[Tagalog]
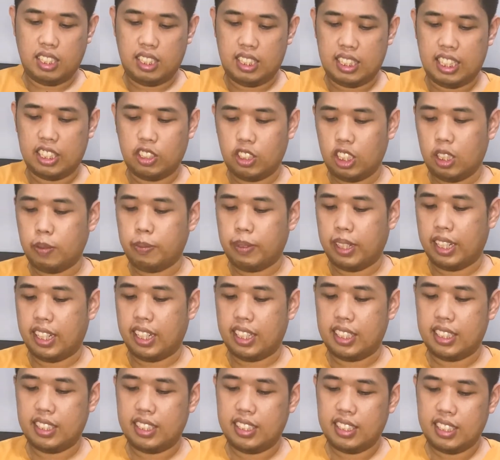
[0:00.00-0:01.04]
Ito naman,
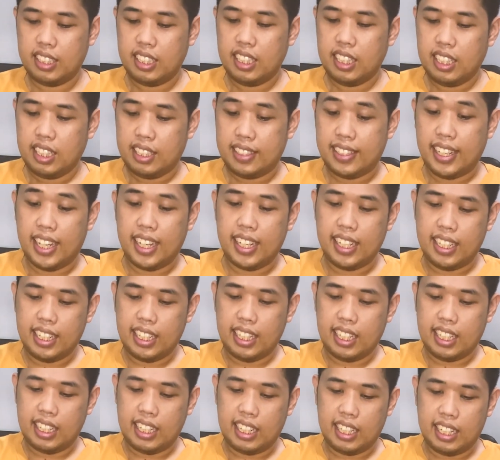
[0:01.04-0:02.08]
dahil
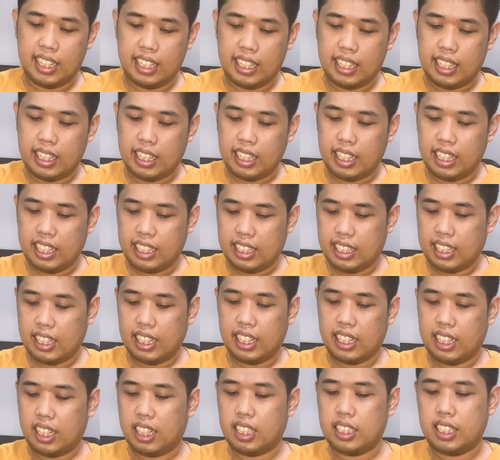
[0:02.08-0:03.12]
nga
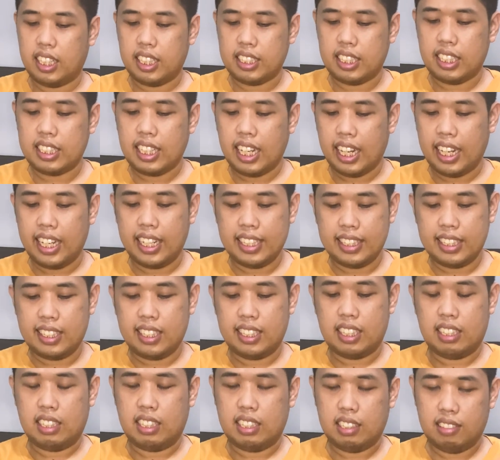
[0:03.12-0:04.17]
nagda-diet
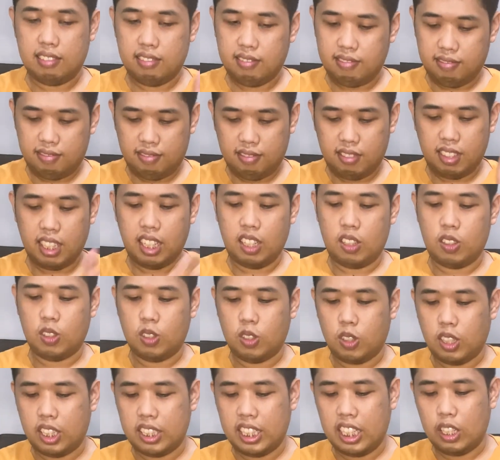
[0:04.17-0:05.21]

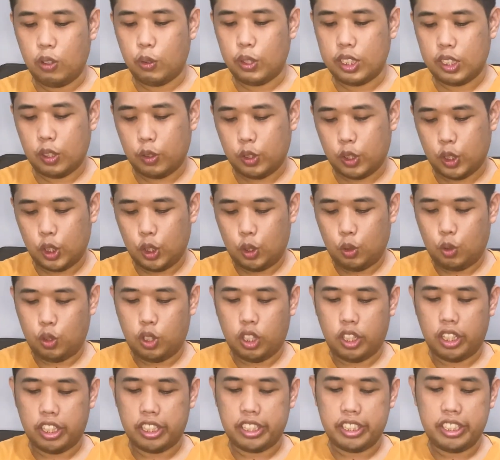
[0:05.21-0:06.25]
ako at iwas ko sa
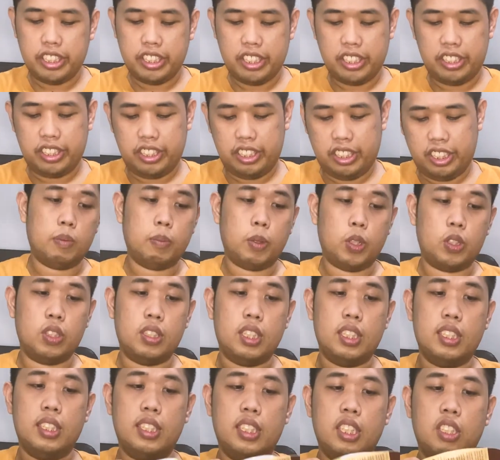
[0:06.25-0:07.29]
sugar, I bought
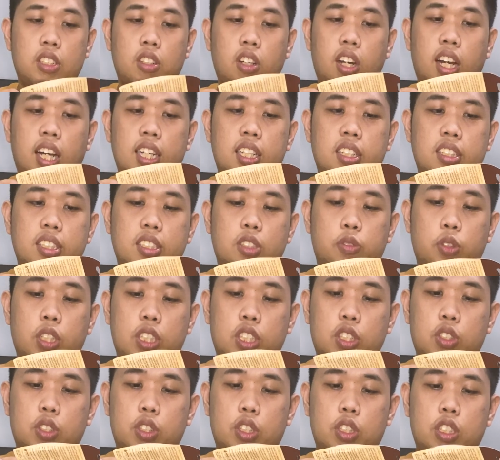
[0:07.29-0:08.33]
this zero calorie
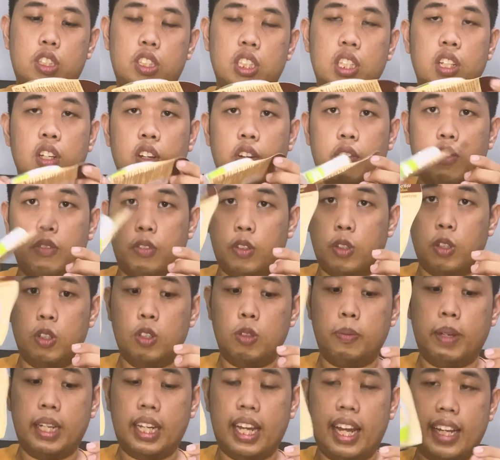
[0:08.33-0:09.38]
sweetener for
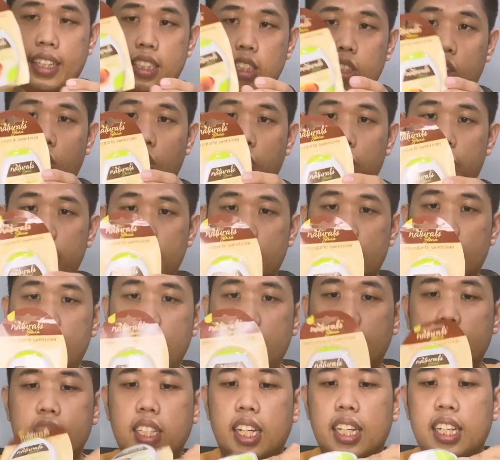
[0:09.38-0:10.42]
my iced
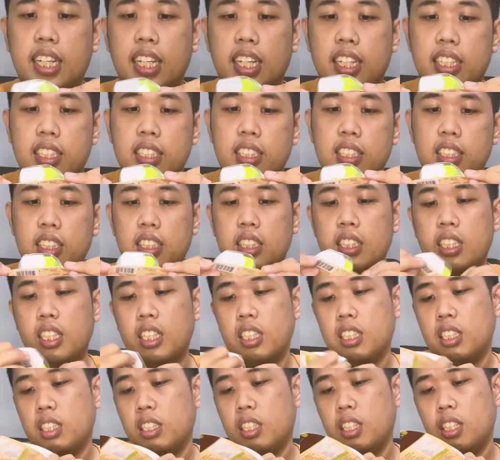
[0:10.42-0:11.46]
coffees. Ayan.
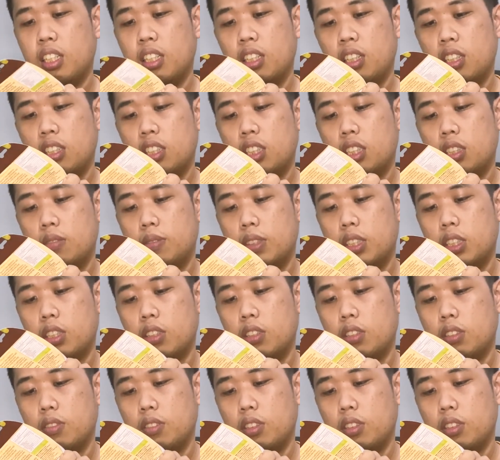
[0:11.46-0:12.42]
Ano ba to?